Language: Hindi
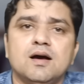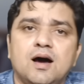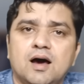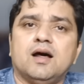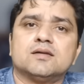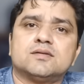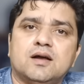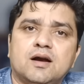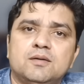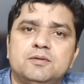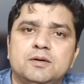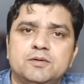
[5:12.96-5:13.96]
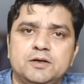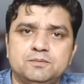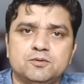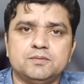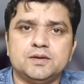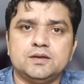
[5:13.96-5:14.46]
हालात खराब है
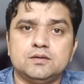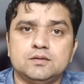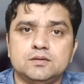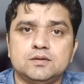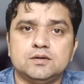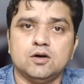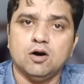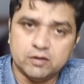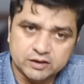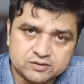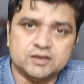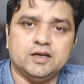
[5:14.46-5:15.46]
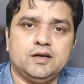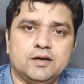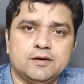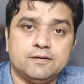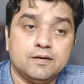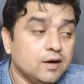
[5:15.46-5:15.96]
मणिपुर में और इसीलिए
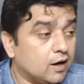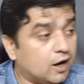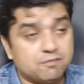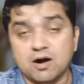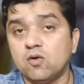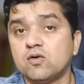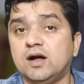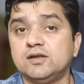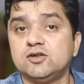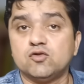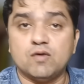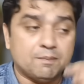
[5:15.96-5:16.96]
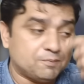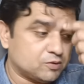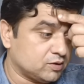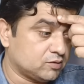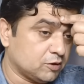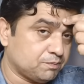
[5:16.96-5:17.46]
अब राहुल गांधी जो वापस
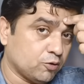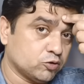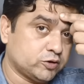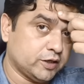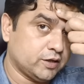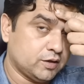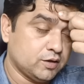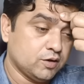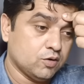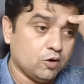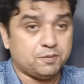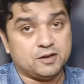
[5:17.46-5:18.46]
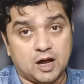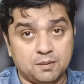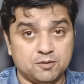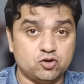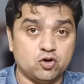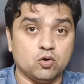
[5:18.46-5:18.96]
संसद पहुंचे हैं और
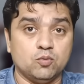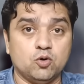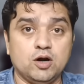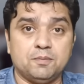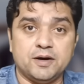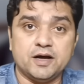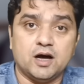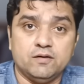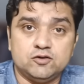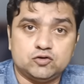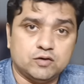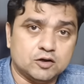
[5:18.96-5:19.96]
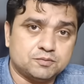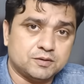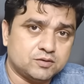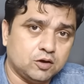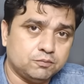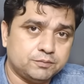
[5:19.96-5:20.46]
प्रधानमंत्री को बोलना पड़ेगा अविश्वास
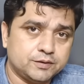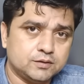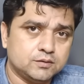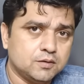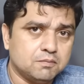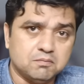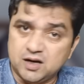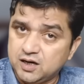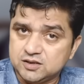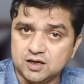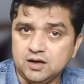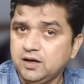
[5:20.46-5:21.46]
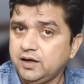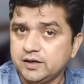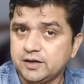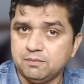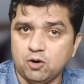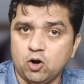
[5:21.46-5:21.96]
प्रस्ताव पे माना जा रहा है
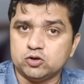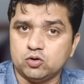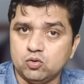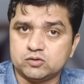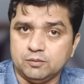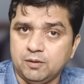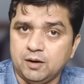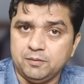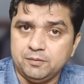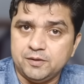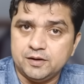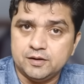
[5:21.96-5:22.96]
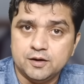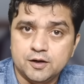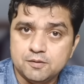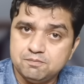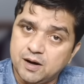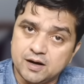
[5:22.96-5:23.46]
कि बहुत लोकसभा में भी
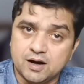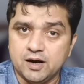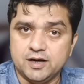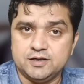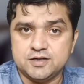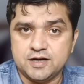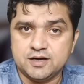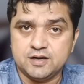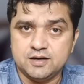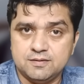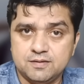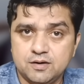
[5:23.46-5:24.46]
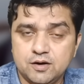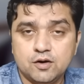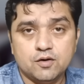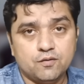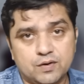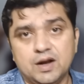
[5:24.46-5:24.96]
पारा हाई जाएगा
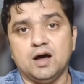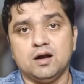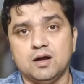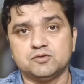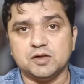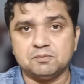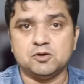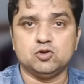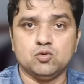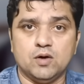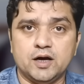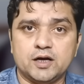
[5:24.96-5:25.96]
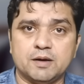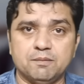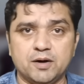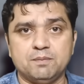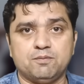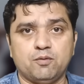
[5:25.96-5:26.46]
फिलहाल हम सब की दुआ है कि
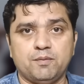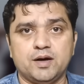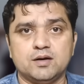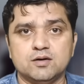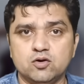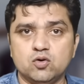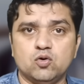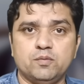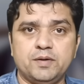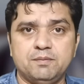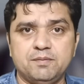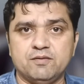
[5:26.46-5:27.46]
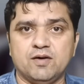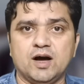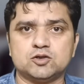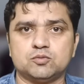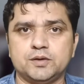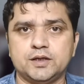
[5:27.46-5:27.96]
मणिपुर में नूह में
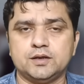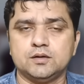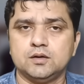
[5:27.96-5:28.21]
मेवात में